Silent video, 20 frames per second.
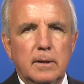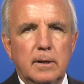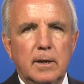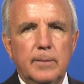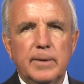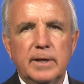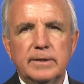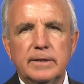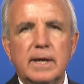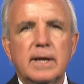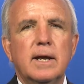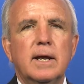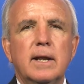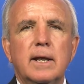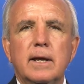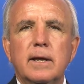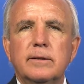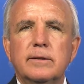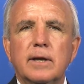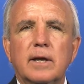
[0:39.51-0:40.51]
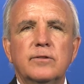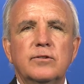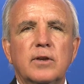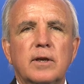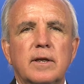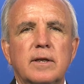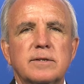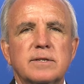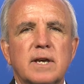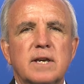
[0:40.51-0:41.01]
Y mantenga la
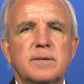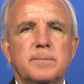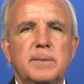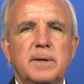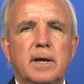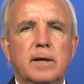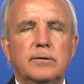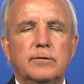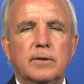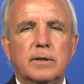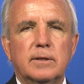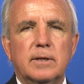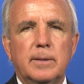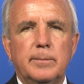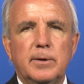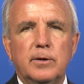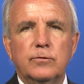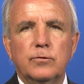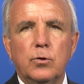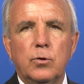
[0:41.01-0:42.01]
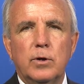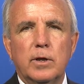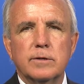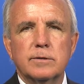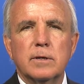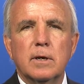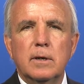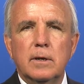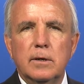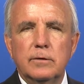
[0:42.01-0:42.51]
distancia de 6 pies entre
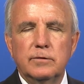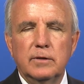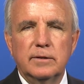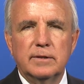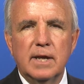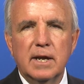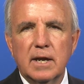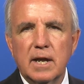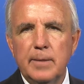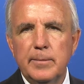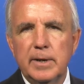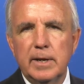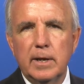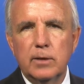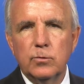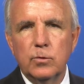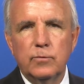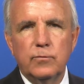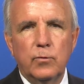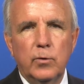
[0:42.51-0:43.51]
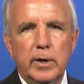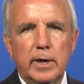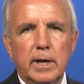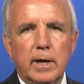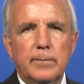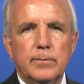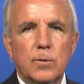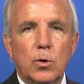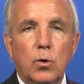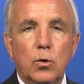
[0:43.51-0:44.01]
personas si están caminando
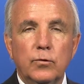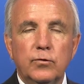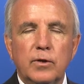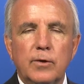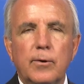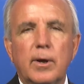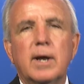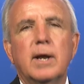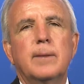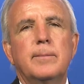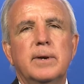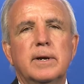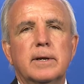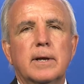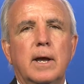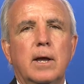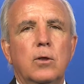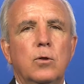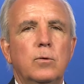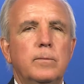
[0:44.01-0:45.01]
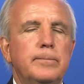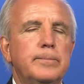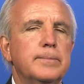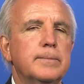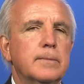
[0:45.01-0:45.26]
afuera o si van al mercado.